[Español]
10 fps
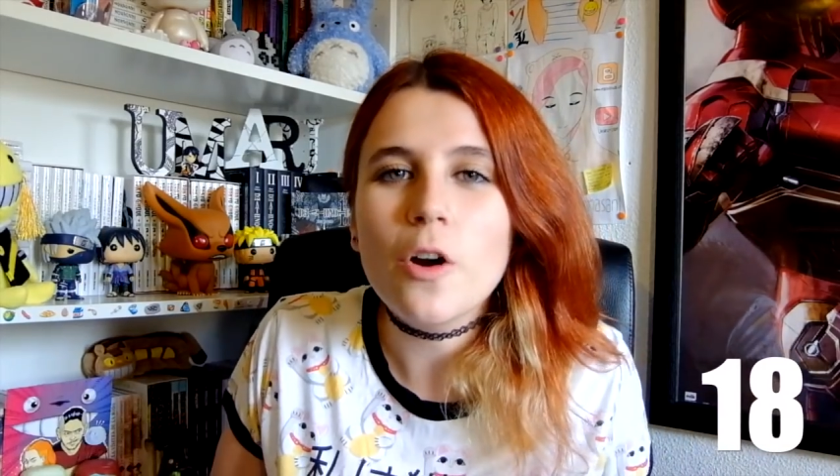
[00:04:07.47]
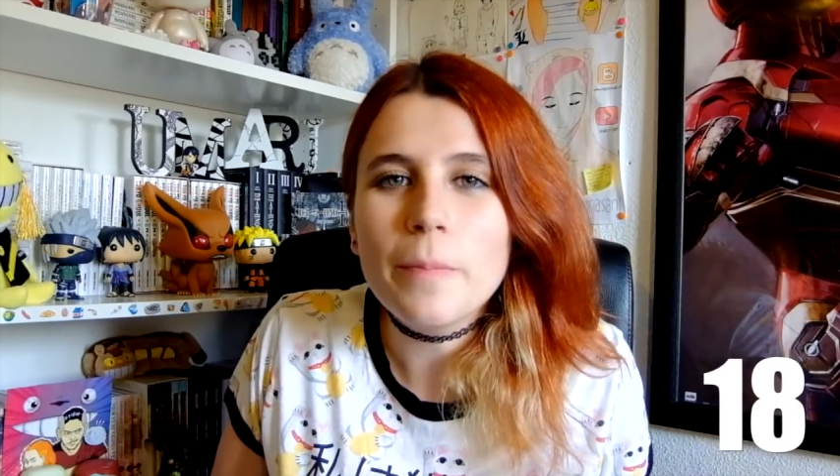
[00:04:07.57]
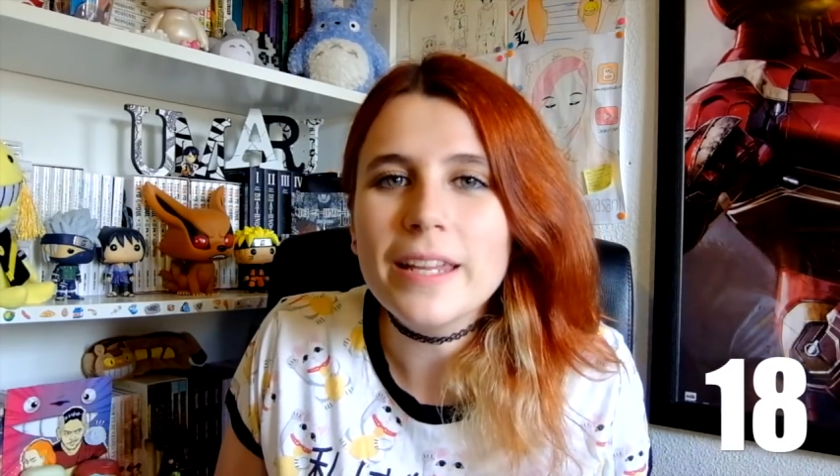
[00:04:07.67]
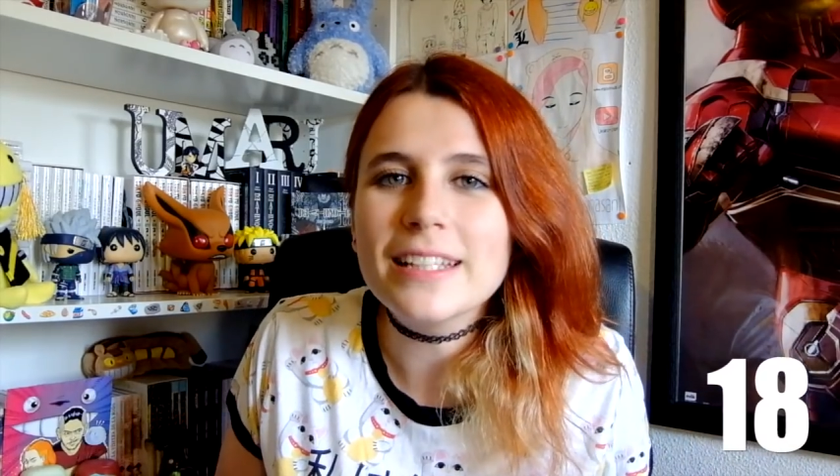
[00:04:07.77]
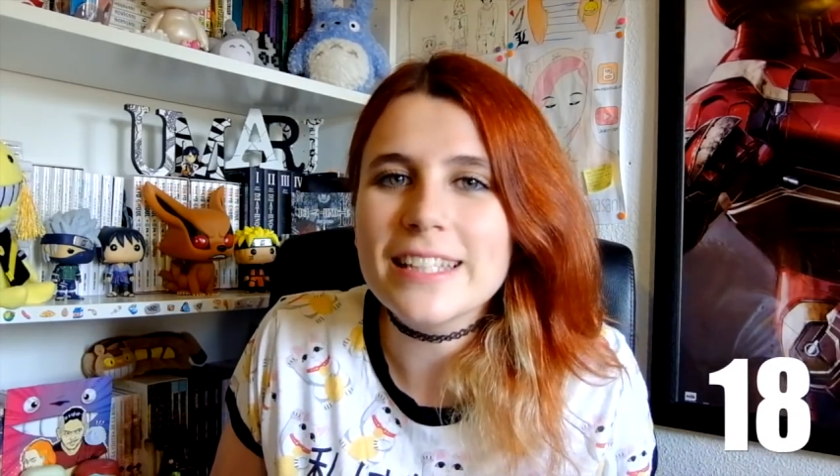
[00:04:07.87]

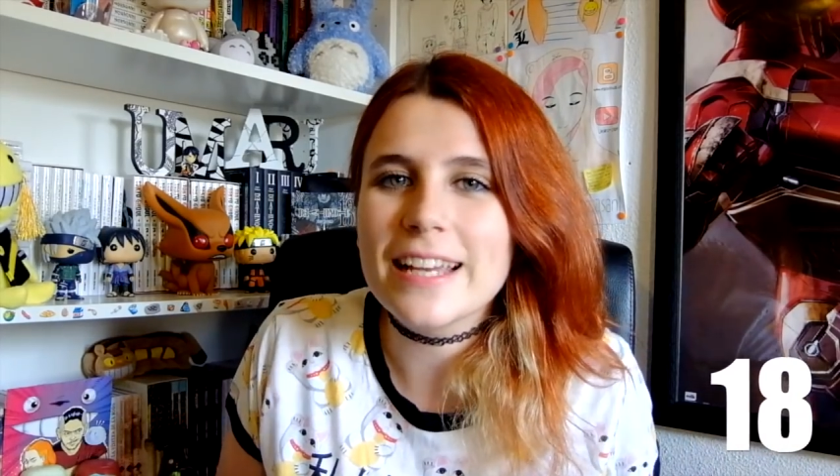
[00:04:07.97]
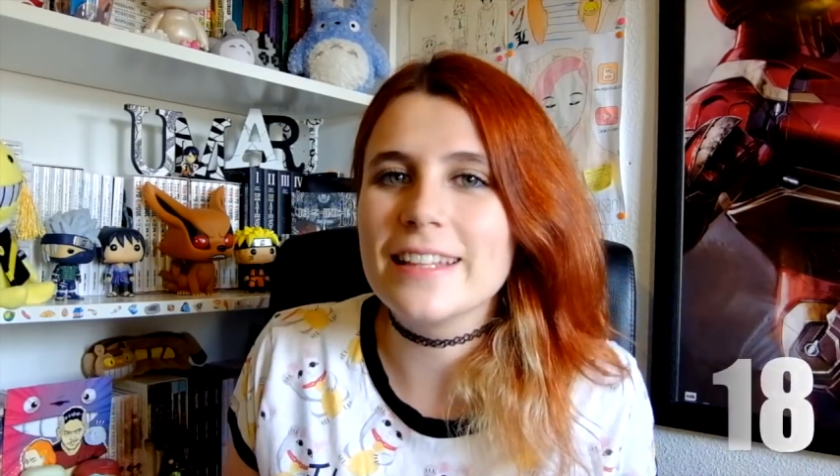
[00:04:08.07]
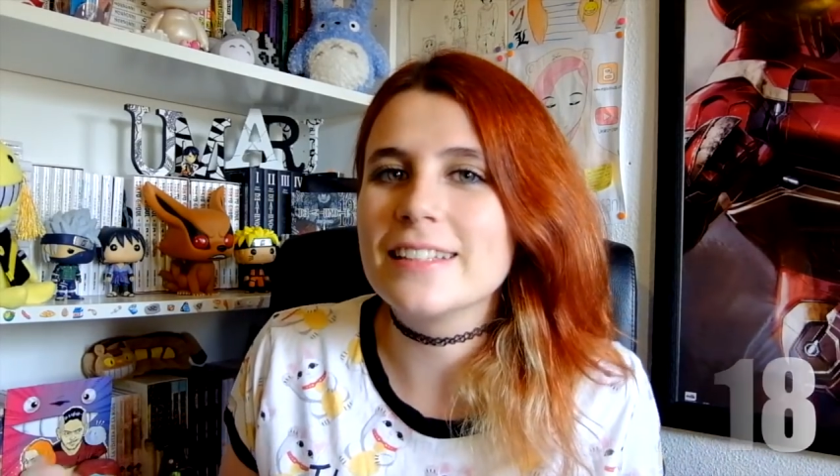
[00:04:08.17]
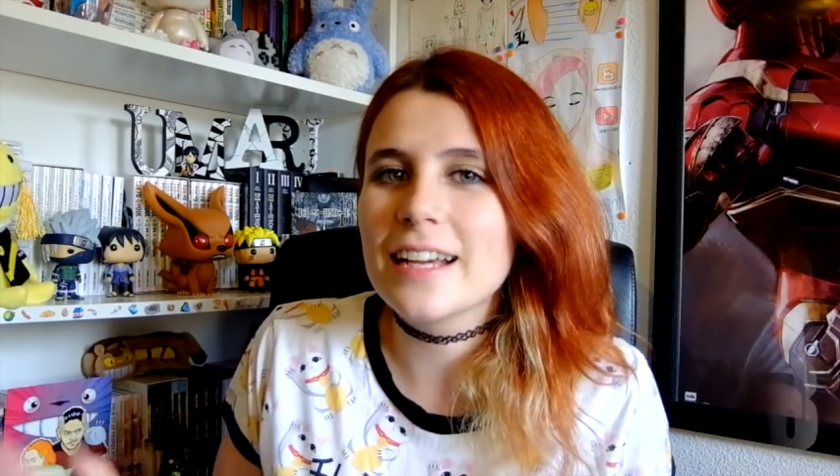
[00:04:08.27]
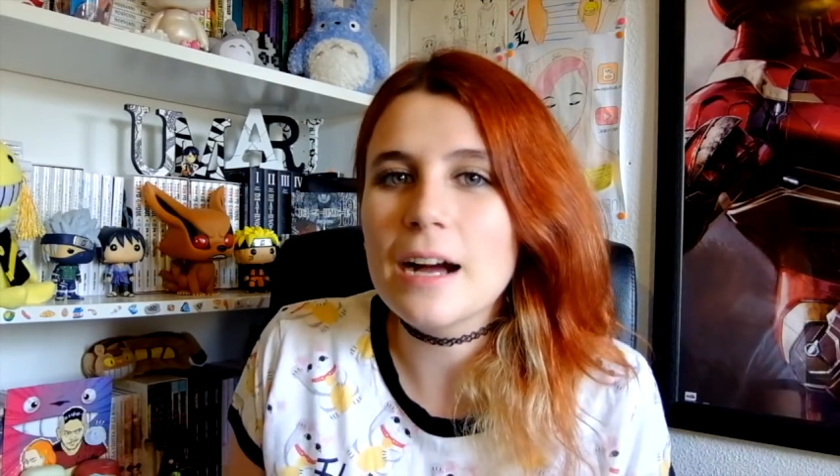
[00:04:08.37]
openings y
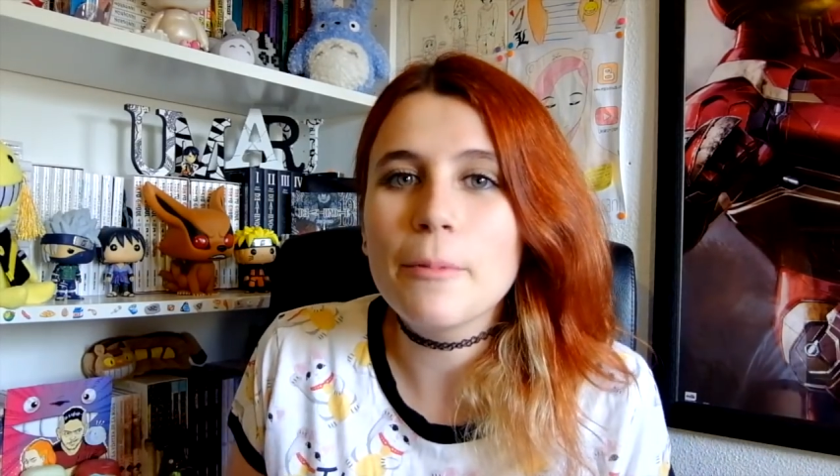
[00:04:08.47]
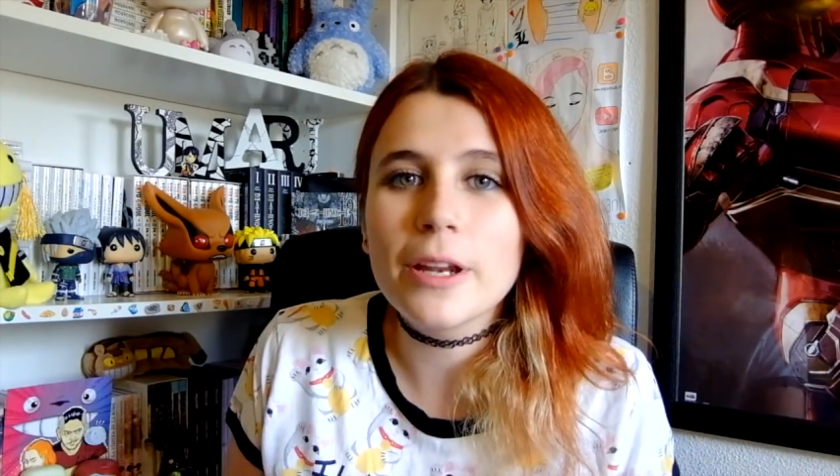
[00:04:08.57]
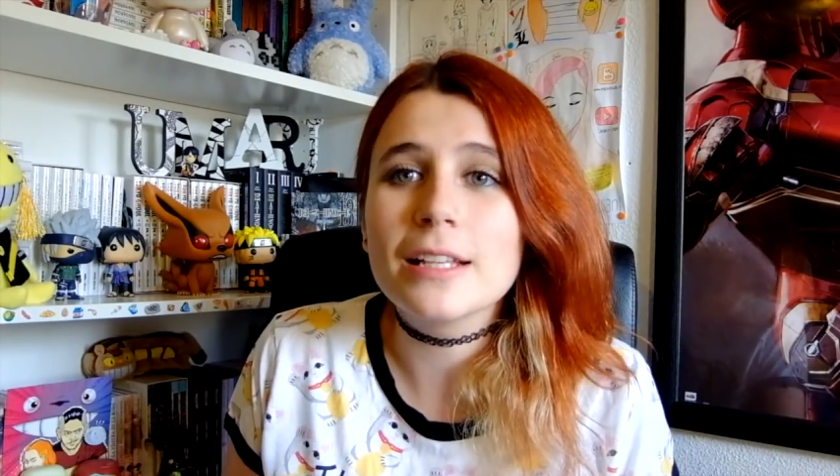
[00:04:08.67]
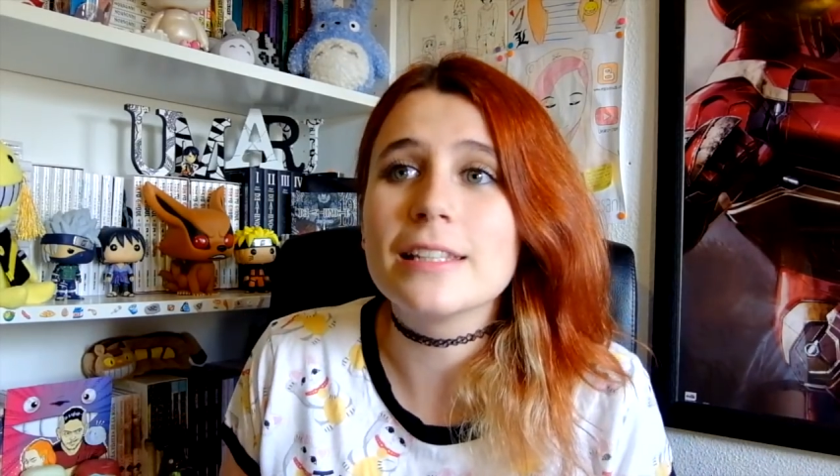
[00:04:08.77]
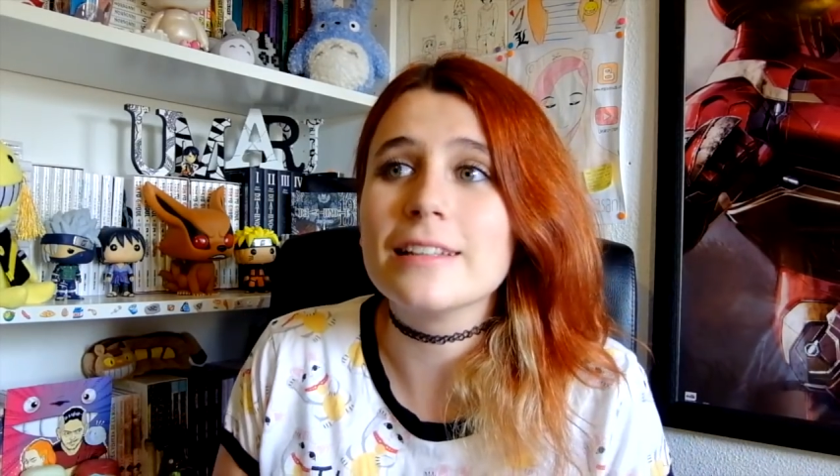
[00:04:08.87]
endings en
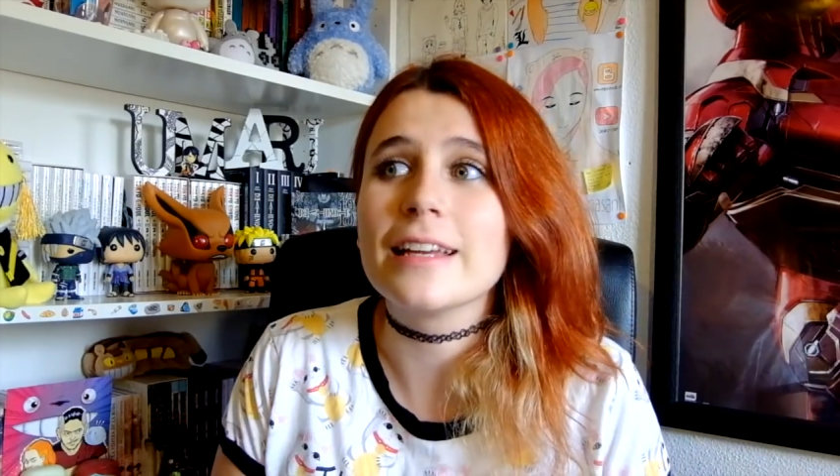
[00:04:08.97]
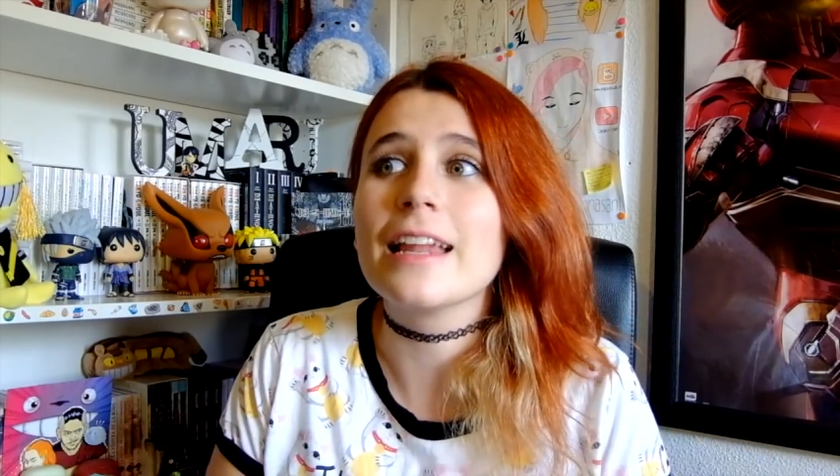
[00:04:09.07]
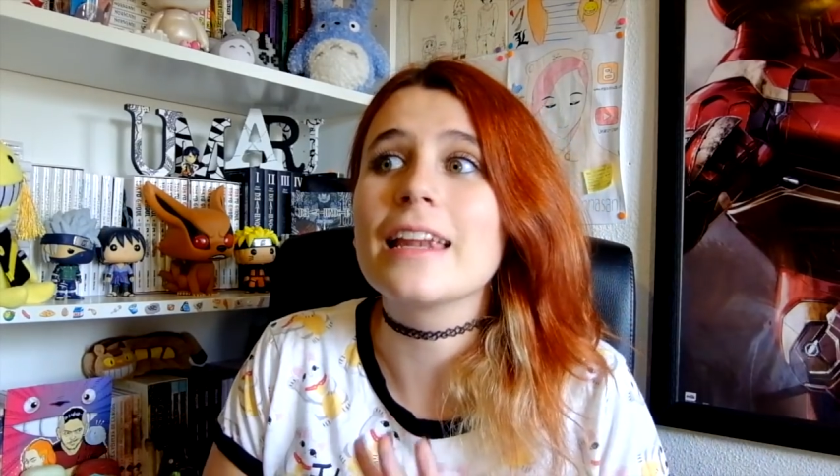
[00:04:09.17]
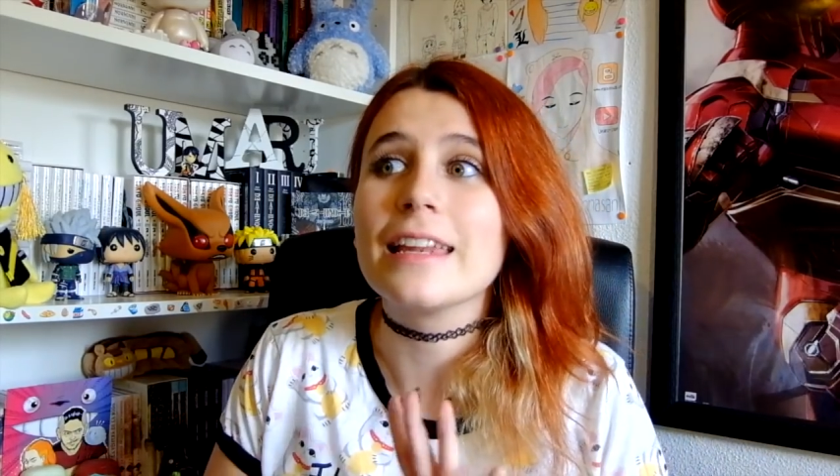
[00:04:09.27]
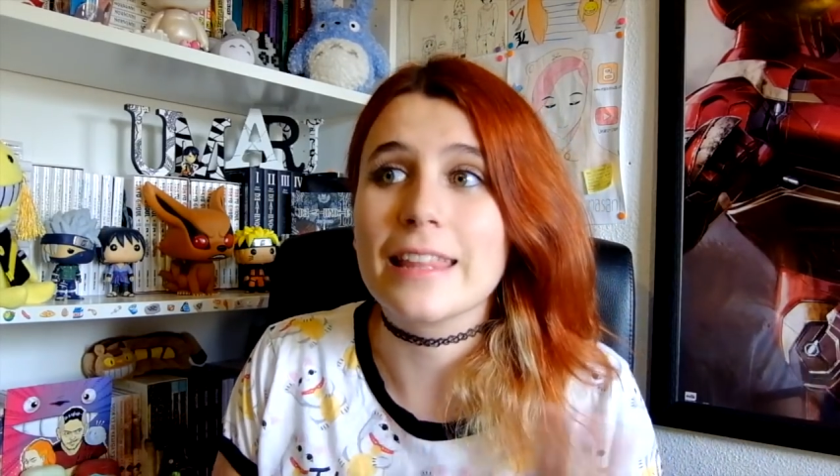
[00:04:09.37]
japonés sin
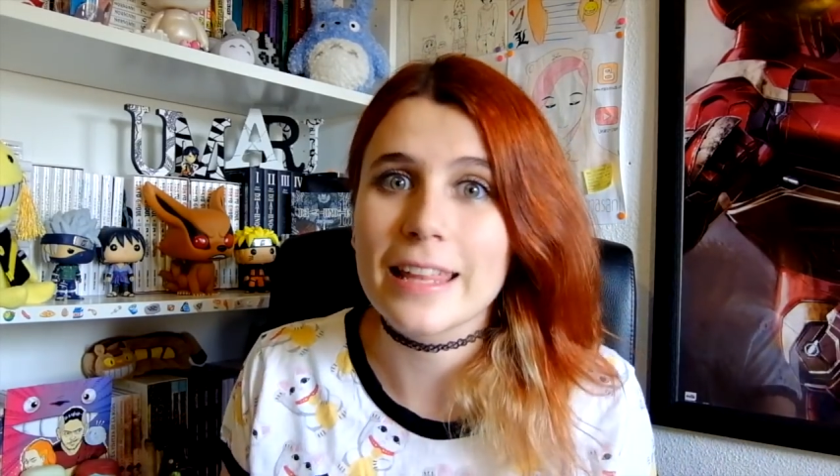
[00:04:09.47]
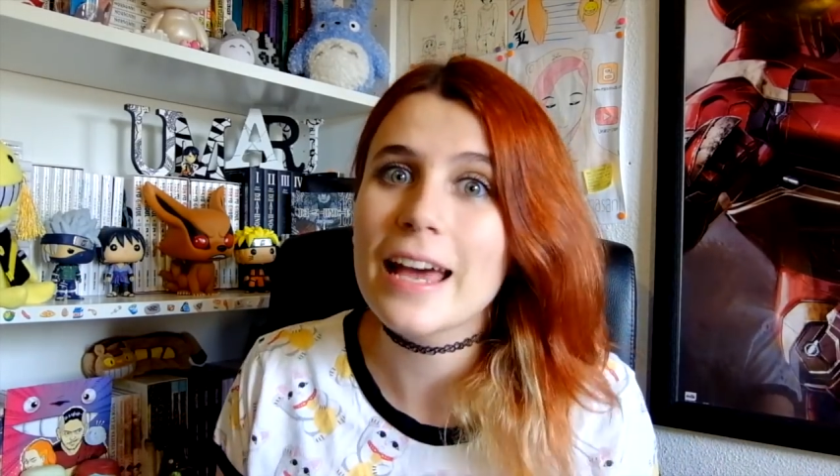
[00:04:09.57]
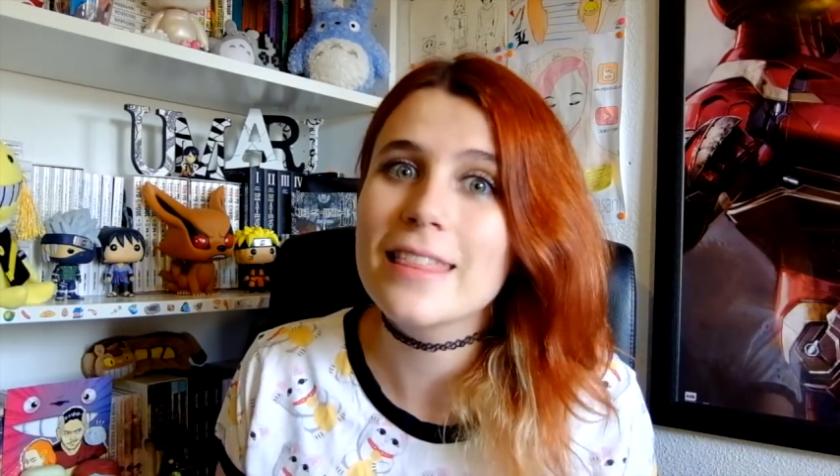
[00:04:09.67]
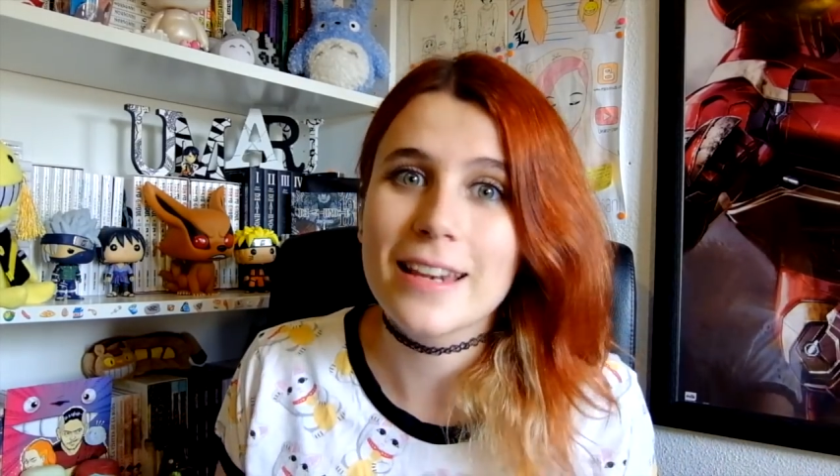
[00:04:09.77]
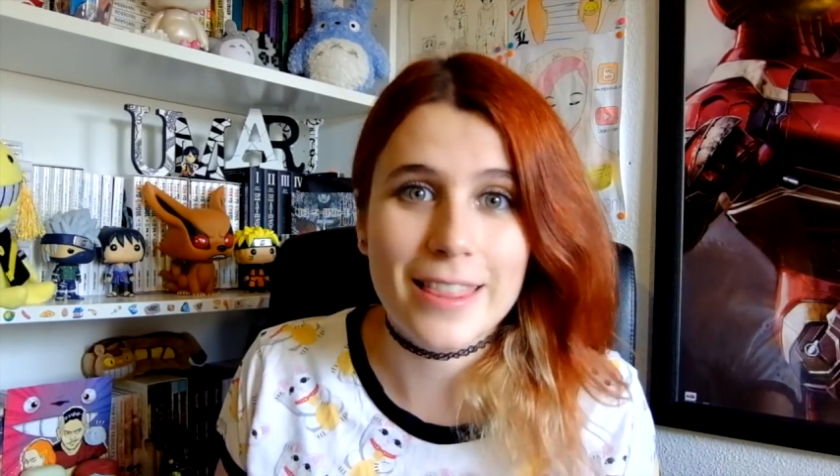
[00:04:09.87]
tener ni idea del